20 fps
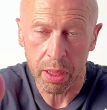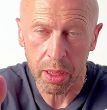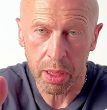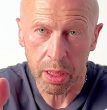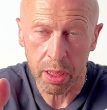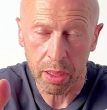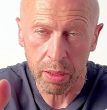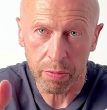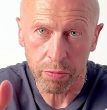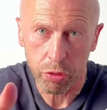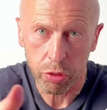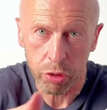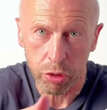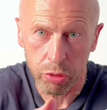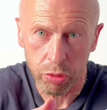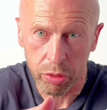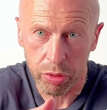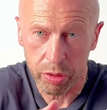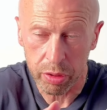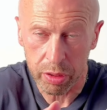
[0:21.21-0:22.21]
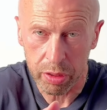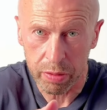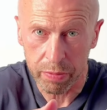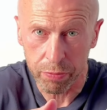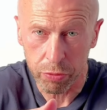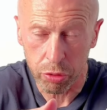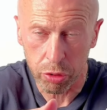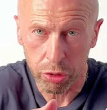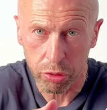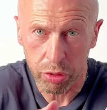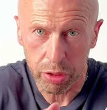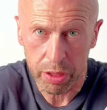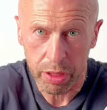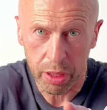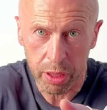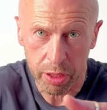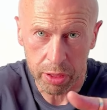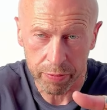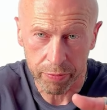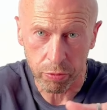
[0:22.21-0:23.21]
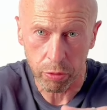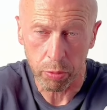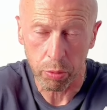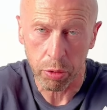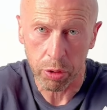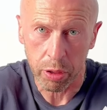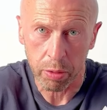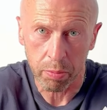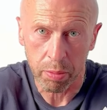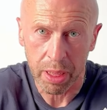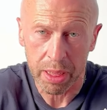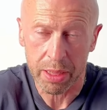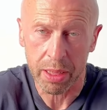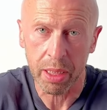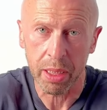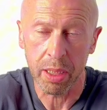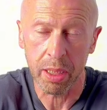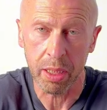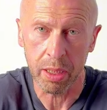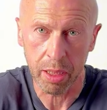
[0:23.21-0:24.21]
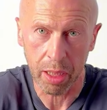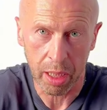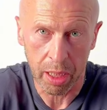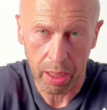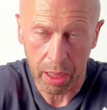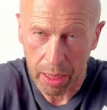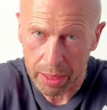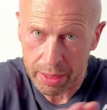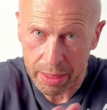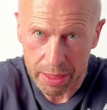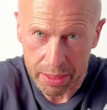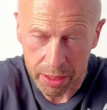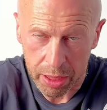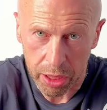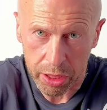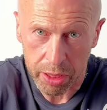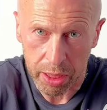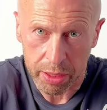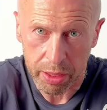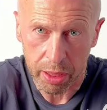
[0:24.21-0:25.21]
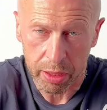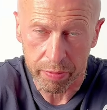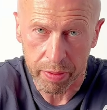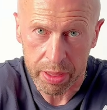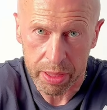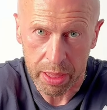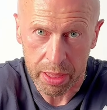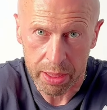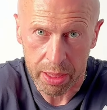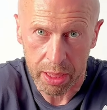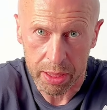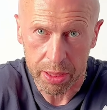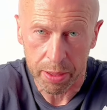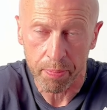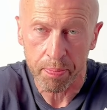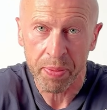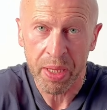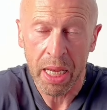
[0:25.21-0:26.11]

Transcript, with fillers: э, все, что, все, что делается в глубоком масле, однозначно от этого отказаться.